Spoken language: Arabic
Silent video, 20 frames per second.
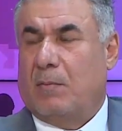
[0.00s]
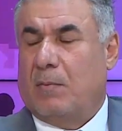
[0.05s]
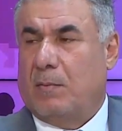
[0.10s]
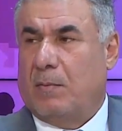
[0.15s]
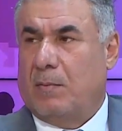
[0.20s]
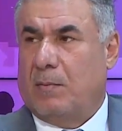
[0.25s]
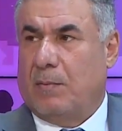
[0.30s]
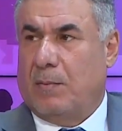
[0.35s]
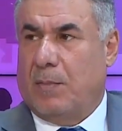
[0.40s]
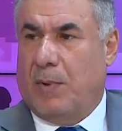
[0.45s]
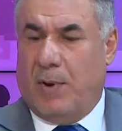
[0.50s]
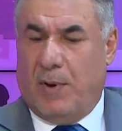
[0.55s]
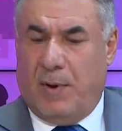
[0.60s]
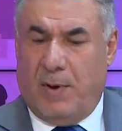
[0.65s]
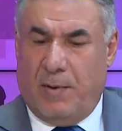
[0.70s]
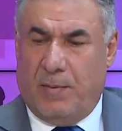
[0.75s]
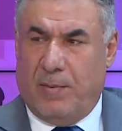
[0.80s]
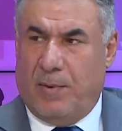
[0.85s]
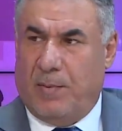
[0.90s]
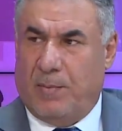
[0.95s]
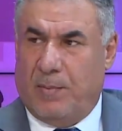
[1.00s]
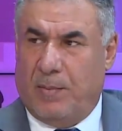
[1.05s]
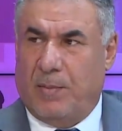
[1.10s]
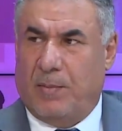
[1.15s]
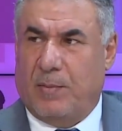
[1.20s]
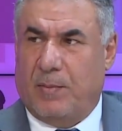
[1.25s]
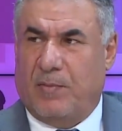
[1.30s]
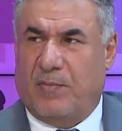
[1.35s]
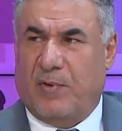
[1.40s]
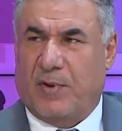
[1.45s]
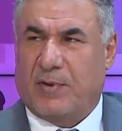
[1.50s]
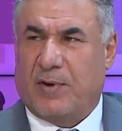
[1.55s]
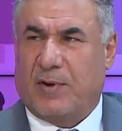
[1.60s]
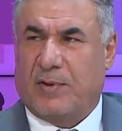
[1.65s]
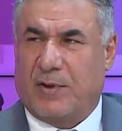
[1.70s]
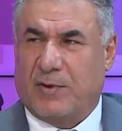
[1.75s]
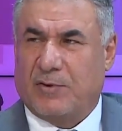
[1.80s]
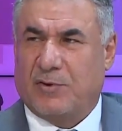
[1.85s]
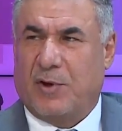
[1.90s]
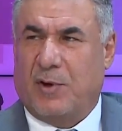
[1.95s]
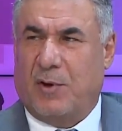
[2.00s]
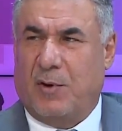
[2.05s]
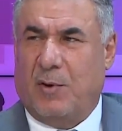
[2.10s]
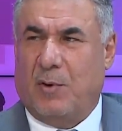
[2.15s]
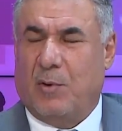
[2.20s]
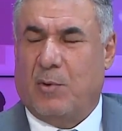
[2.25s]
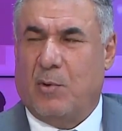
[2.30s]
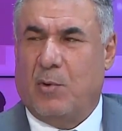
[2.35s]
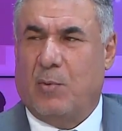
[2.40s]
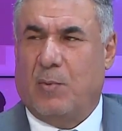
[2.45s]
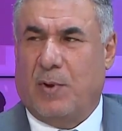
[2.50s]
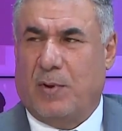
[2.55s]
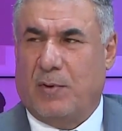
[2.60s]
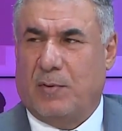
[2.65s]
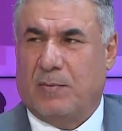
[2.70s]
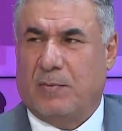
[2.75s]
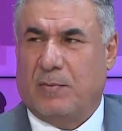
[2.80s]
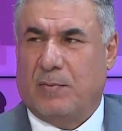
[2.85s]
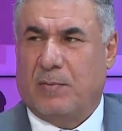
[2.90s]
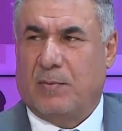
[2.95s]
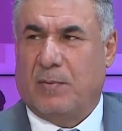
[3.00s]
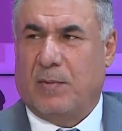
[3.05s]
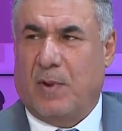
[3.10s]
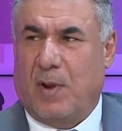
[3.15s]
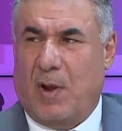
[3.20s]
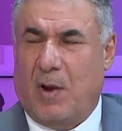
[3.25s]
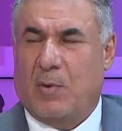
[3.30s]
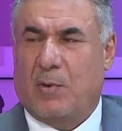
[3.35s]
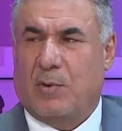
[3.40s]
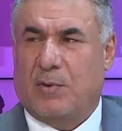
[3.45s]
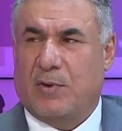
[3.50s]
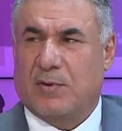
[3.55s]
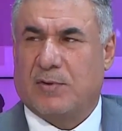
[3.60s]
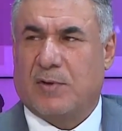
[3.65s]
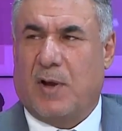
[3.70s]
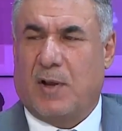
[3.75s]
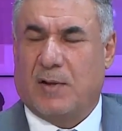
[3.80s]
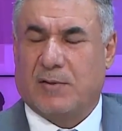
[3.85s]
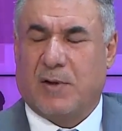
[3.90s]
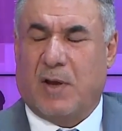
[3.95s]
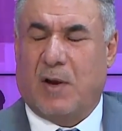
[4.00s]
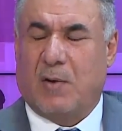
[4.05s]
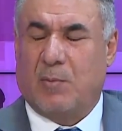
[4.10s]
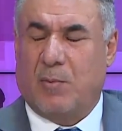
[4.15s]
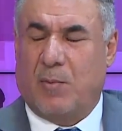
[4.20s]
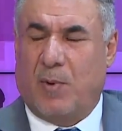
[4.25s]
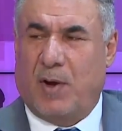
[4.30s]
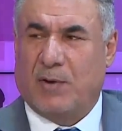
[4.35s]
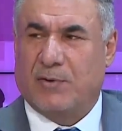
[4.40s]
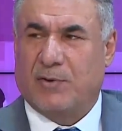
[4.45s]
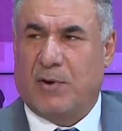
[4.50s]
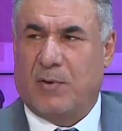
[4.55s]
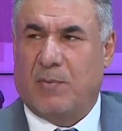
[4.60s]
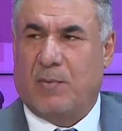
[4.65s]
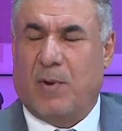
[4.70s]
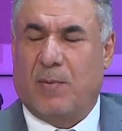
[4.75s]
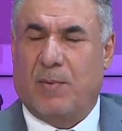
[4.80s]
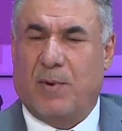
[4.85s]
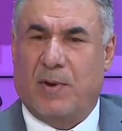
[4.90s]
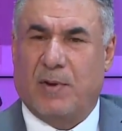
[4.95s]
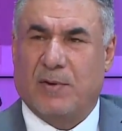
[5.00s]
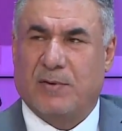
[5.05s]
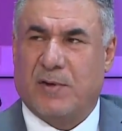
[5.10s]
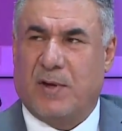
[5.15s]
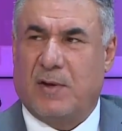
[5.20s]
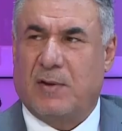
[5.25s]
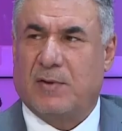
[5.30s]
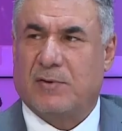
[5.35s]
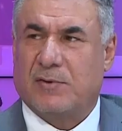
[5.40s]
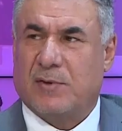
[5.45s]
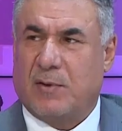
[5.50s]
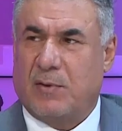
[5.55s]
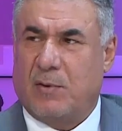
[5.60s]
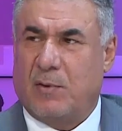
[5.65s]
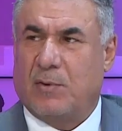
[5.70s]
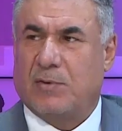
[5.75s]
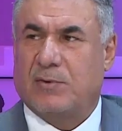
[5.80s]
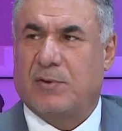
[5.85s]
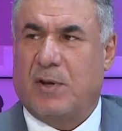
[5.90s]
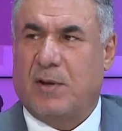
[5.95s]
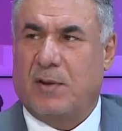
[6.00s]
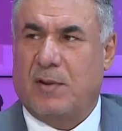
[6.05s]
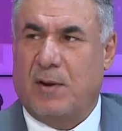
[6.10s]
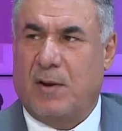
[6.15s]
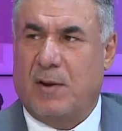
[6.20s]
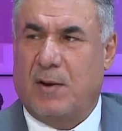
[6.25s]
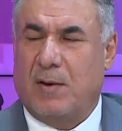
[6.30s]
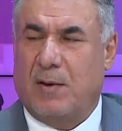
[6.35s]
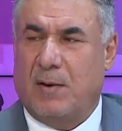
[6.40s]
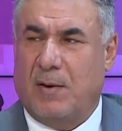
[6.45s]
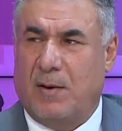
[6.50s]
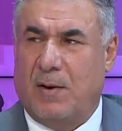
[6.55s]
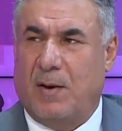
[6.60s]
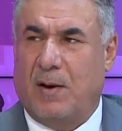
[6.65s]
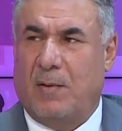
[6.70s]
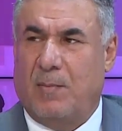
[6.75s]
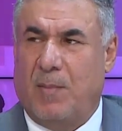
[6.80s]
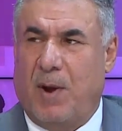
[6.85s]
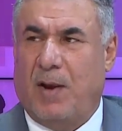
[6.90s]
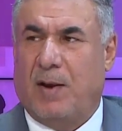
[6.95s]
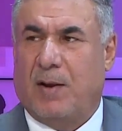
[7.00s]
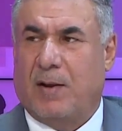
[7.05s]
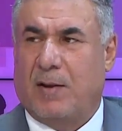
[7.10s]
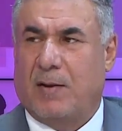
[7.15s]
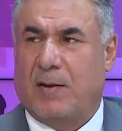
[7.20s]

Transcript: بفترة تشكيل الحكومة مم. أكو اتصال صار مباشر ما بين السيد الصدر والسيد المالكي